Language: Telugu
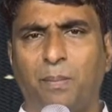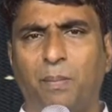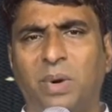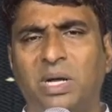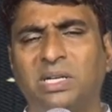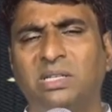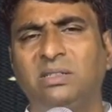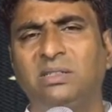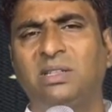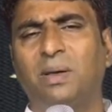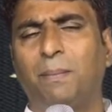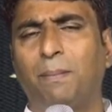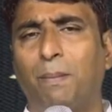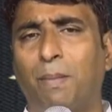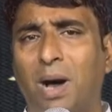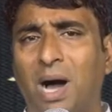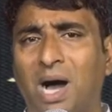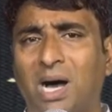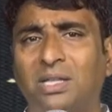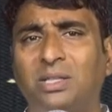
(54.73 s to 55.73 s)
మరింత
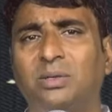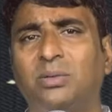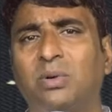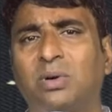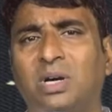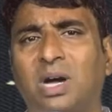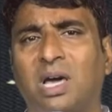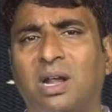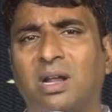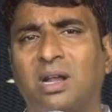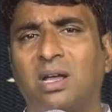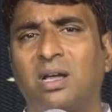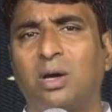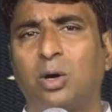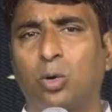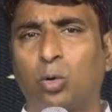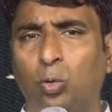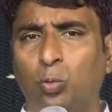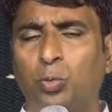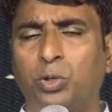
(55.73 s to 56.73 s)
బాధకు కారణంగా
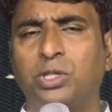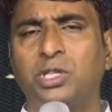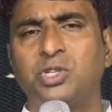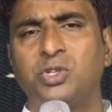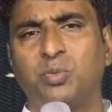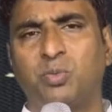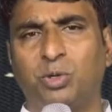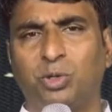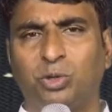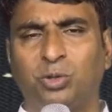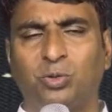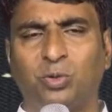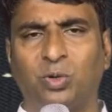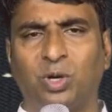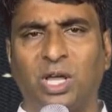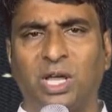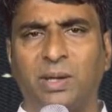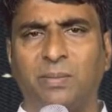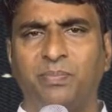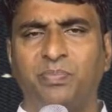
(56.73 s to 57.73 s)

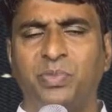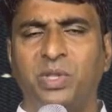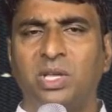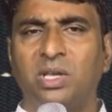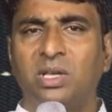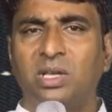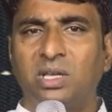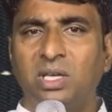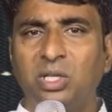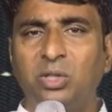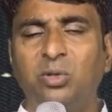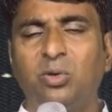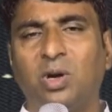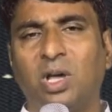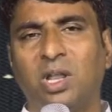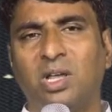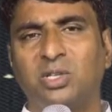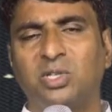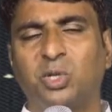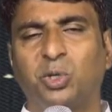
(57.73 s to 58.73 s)
రూపొందించబడుతున్నాయి ఎందుకు
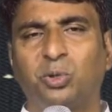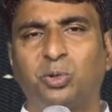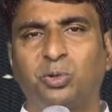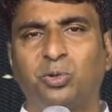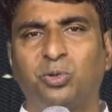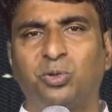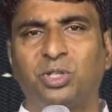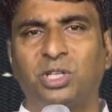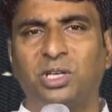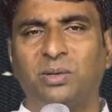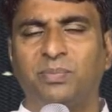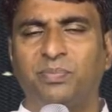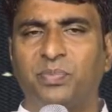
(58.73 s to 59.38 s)
అలా జరుగుతుంది